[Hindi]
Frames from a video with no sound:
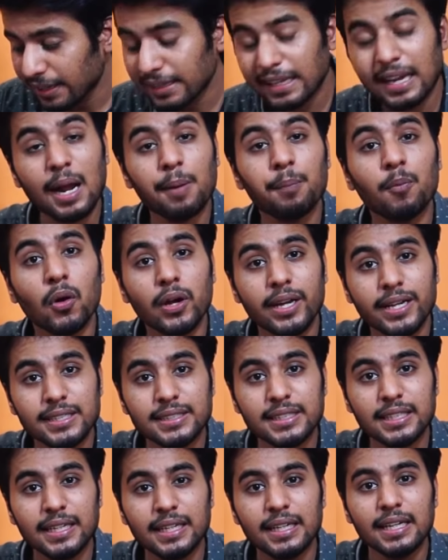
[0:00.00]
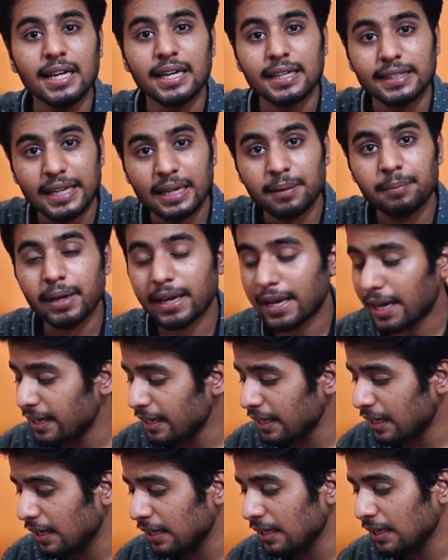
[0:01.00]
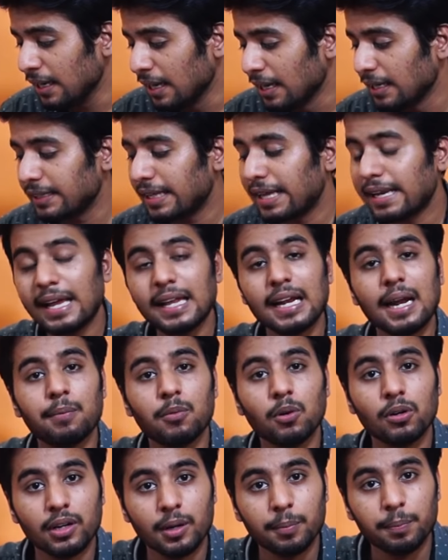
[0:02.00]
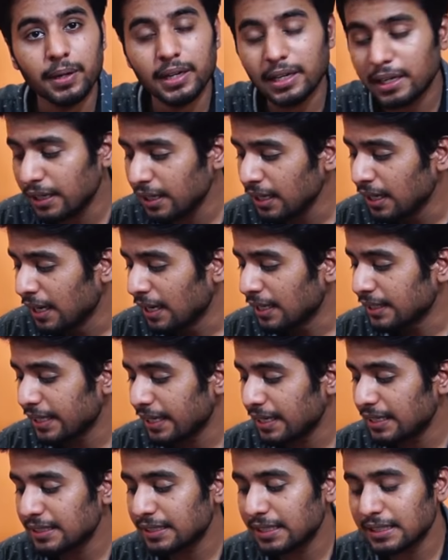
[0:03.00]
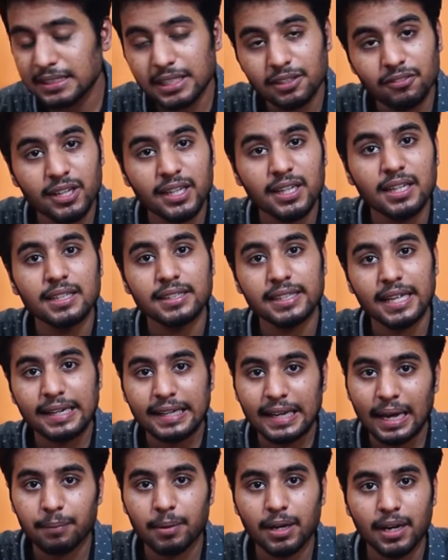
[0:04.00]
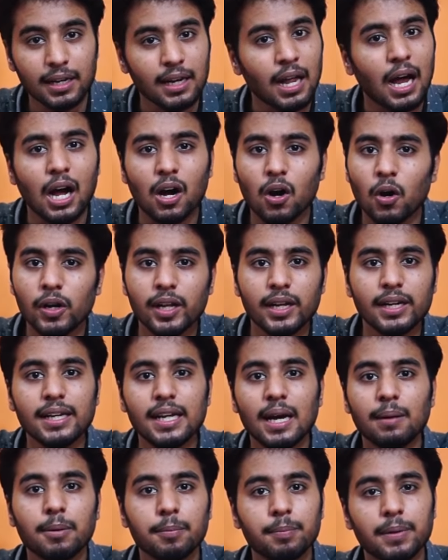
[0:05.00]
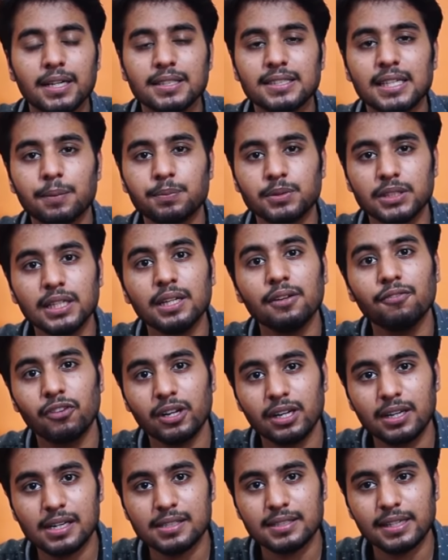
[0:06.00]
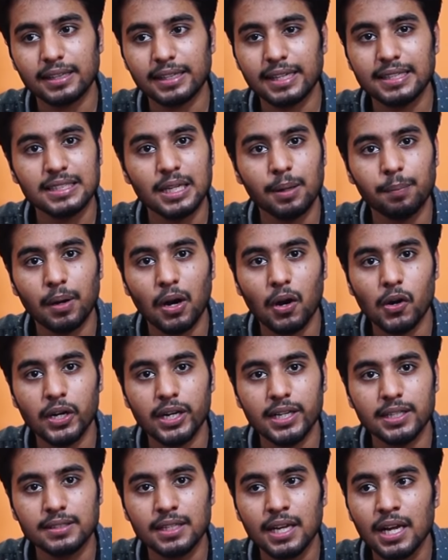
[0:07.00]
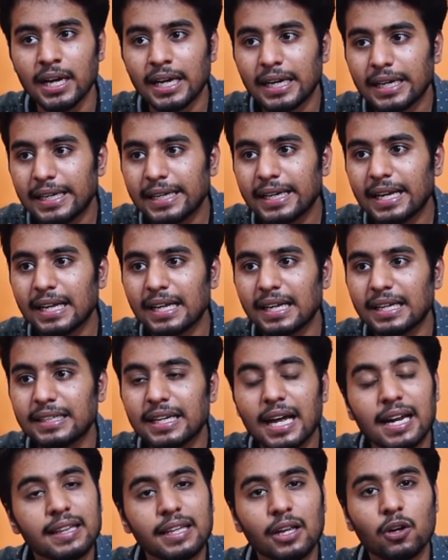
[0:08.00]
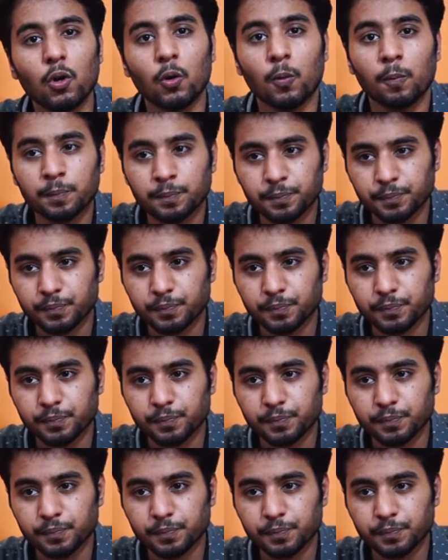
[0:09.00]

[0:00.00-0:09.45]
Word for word: देन आपको ई सी देन मैकेनिकल देन यार आपको ट्रिपल ई देन इसकी सिविल देन केमिकल अकॉर्डिंगली आप अपने हिसाब से फिल कर सकते हैं इसकी प्रायोरिटीज़ ठीक है यार देखो